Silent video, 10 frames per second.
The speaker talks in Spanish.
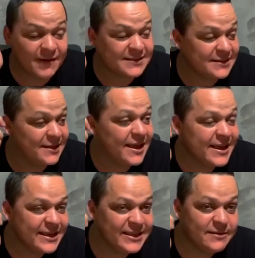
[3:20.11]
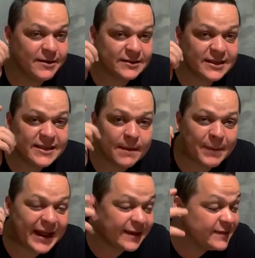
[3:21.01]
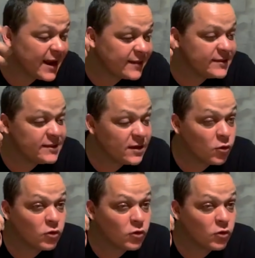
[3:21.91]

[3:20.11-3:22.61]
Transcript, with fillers: fácil y divertida, para generar dinero